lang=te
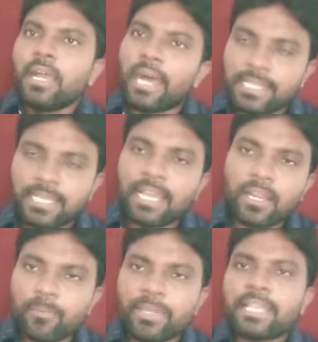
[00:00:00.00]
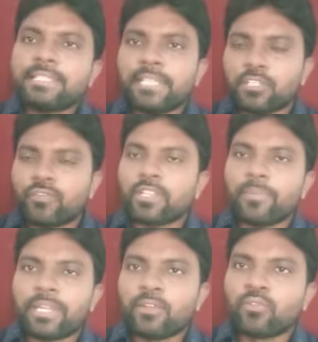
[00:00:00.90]
అధికారం మీకే
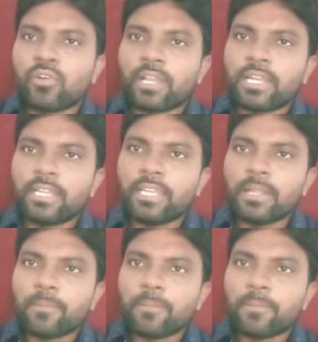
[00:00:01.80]
శాశ్వతం అని అనుకోకండి